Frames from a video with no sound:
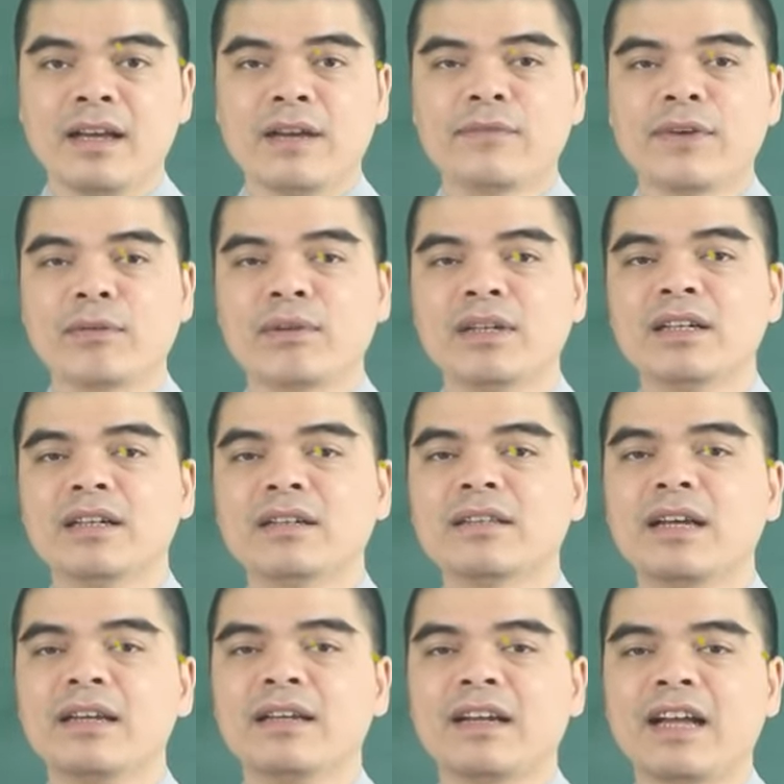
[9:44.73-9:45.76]
à, vòng đã được các
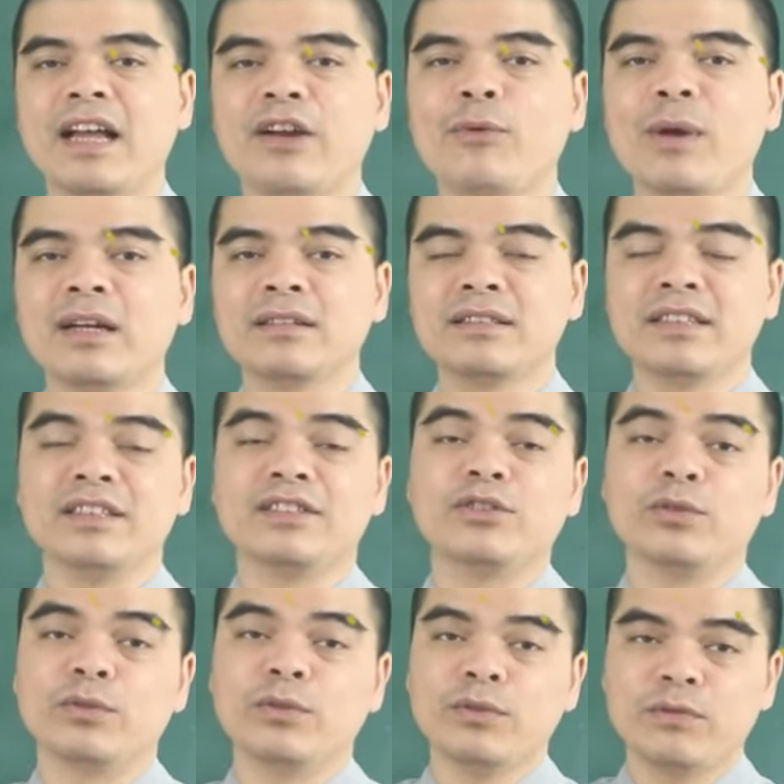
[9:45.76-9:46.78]
thầy khai quang trì
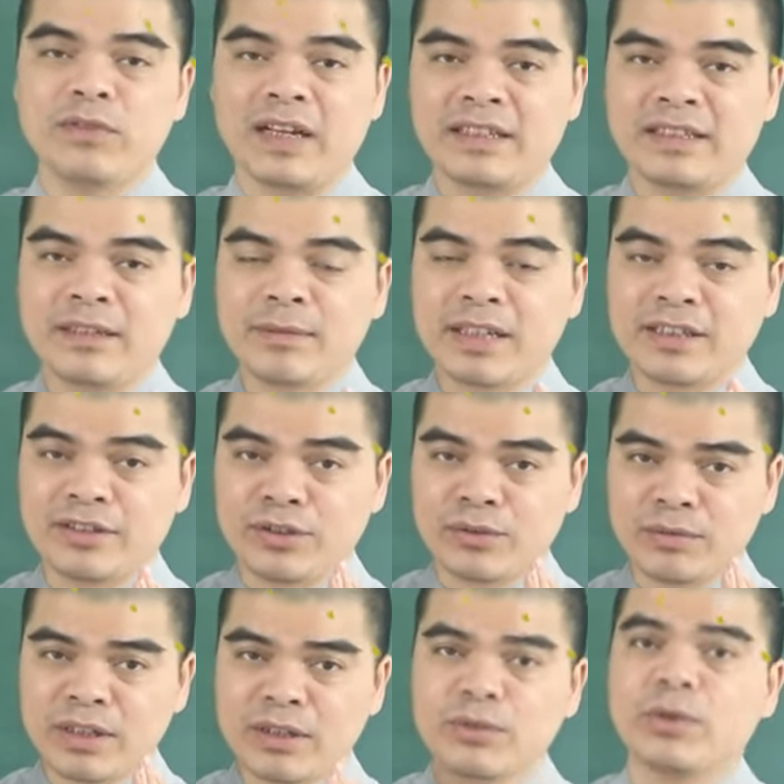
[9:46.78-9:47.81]
chú và xem ngày sử
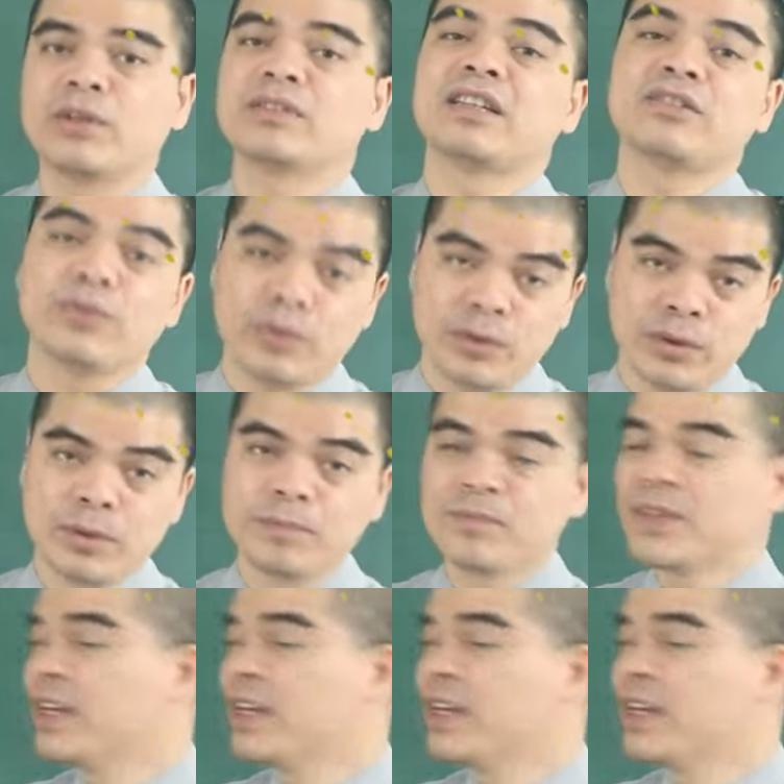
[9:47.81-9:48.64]
dụng theo tuổi của gia chủ